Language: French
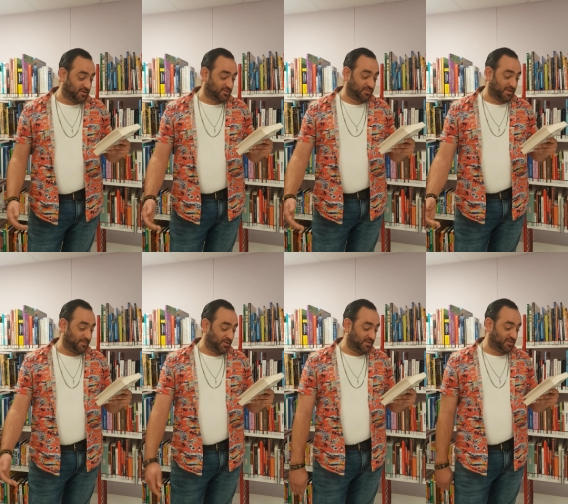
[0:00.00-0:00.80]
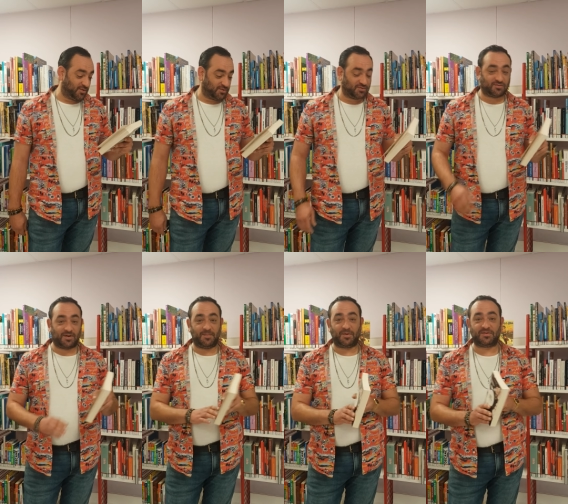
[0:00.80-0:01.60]
que ce soit les bandits corses, que ce soit
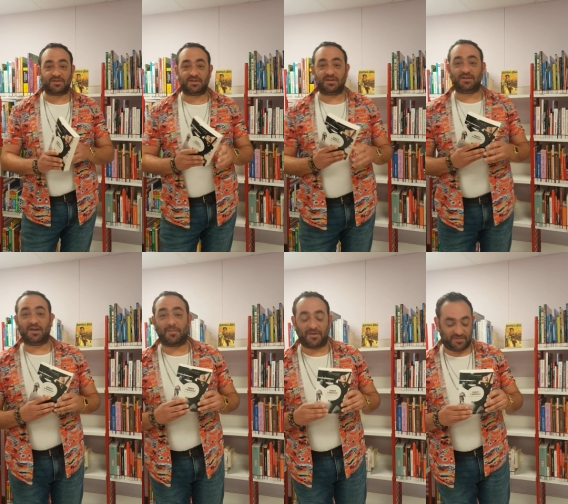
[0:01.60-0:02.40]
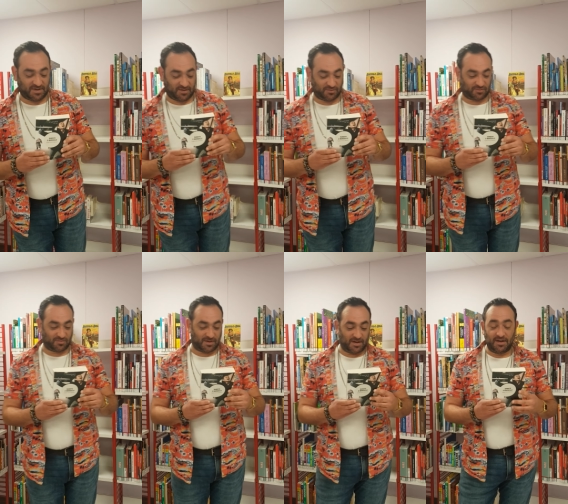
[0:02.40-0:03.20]
les bandits de la mafia, que ce
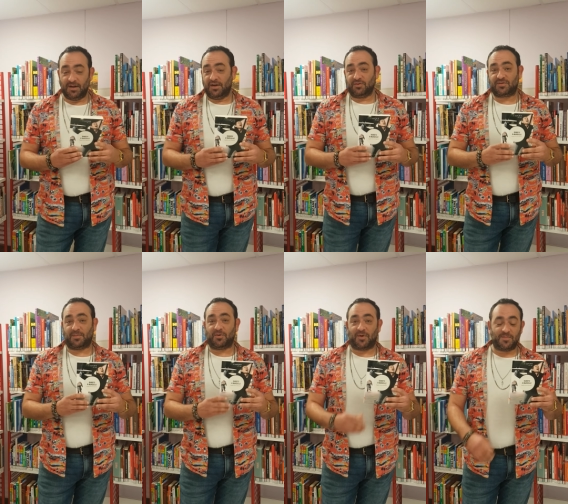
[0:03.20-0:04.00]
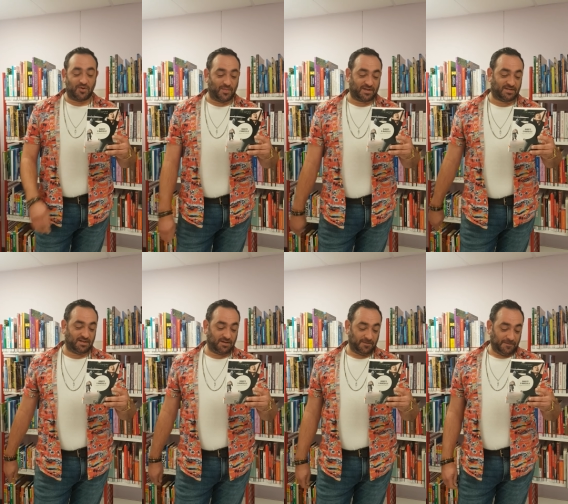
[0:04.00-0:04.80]
soit tout simplement le milieu
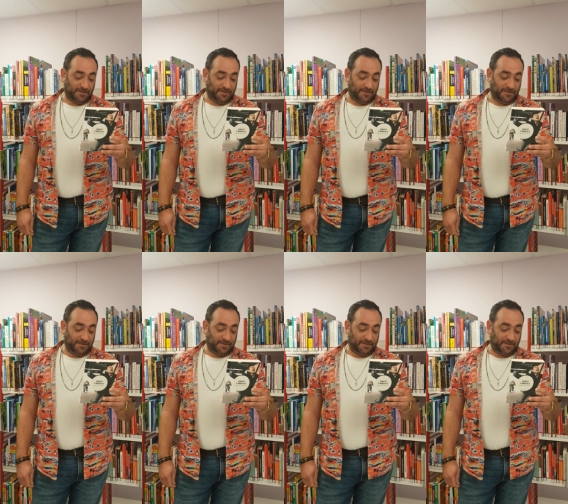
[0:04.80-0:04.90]
marseillais.